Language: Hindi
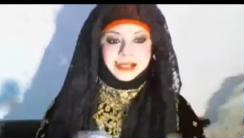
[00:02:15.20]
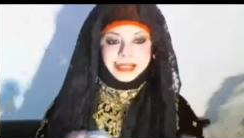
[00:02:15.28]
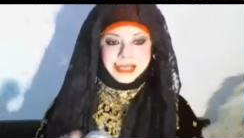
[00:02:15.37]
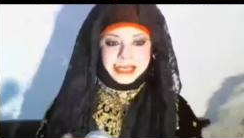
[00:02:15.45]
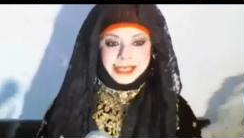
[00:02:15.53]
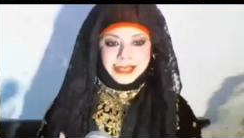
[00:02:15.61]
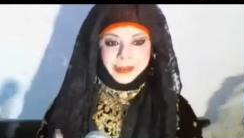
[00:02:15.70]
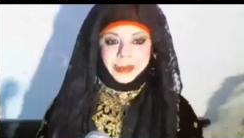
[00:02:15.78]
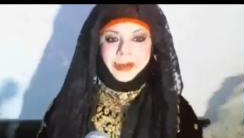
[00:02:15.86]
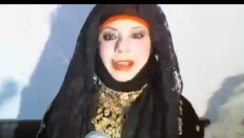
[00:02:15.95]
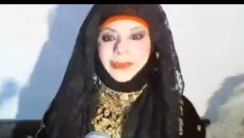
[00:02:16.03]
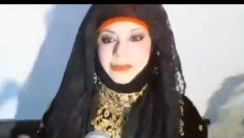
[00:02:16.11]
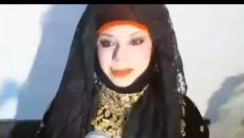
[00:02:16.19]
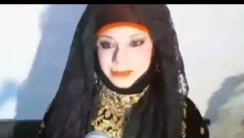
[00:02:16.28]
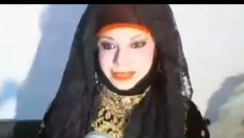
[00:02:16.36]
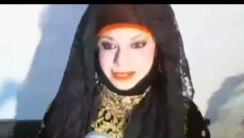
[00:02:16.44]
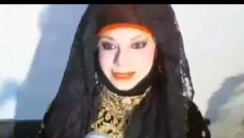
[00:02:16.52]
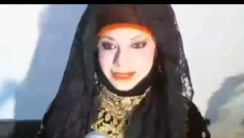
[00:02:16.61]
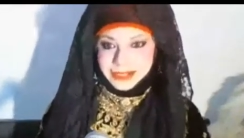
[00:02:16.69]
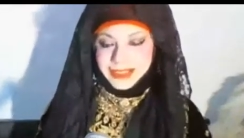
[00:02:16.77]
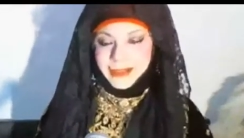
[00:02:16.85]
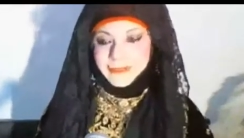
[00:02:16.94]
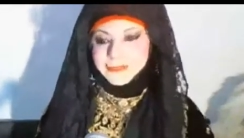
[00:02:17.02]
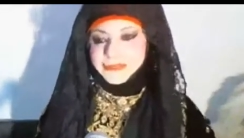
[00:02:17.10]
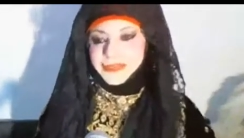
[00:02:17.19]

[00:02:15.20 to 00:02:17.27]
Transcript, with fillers: कि प्रोग्राम में हमने करना क्या है